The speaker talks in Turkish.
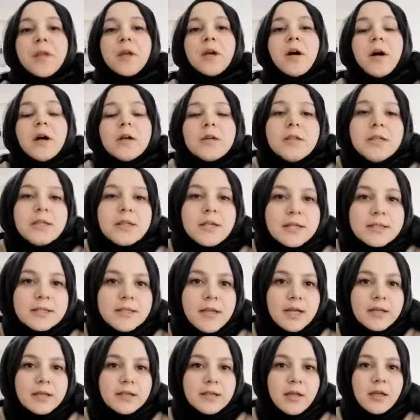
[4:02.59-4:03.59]

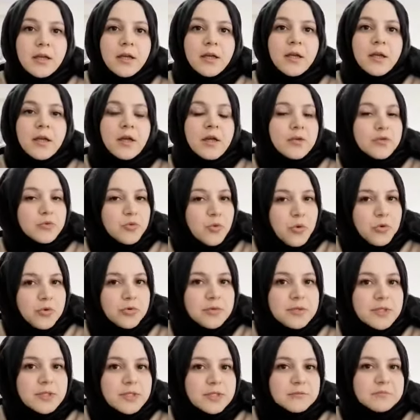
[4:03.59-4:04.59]
Hakikaten de
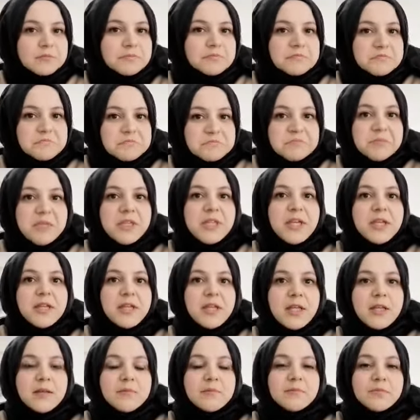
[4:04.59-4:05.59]
doğru dedim. Bir
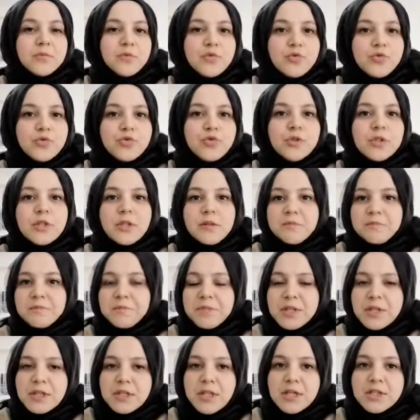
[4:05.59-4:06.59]
deneyim, düşüneyim.
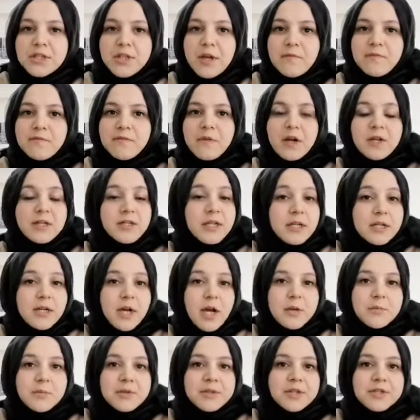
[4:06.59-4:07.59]
Bir gecem var. Ne
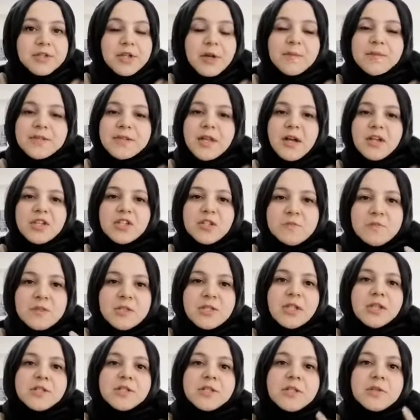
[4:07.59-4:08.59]
kaybedeceğim? Sadece bir
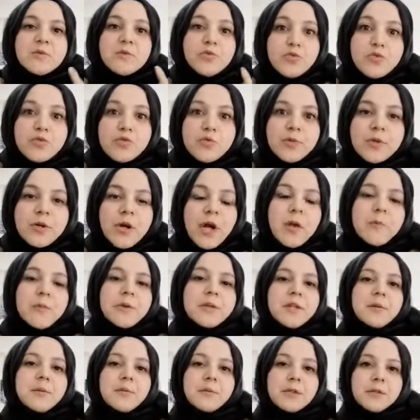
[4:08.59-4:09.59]
gecelik uykumu
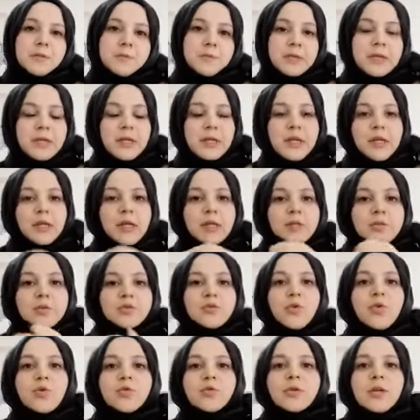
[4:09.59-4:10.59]
kaybedebilirim.
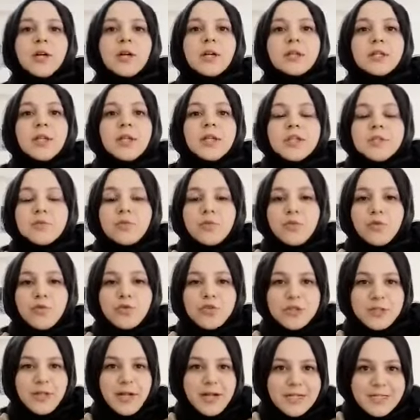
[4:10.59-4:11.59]
Sonra gece
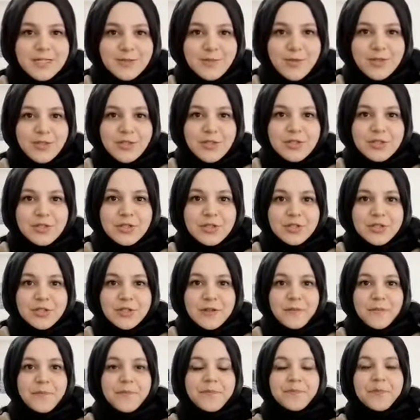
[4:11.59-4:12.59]
boyunca dersime
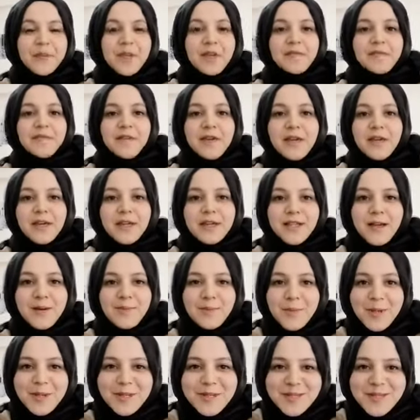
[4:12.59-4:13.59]
çalıştım ve
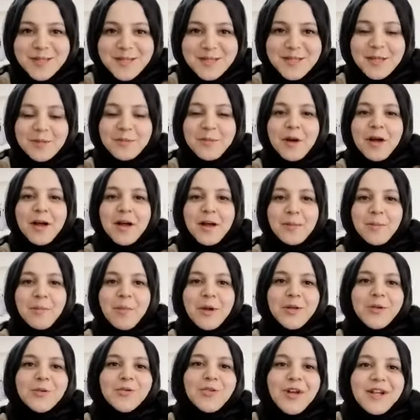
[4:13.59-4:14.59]
inanmazsınız ama
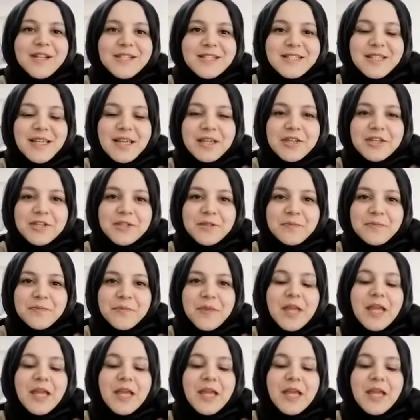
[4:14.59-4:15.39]
ben o dersi geçtim.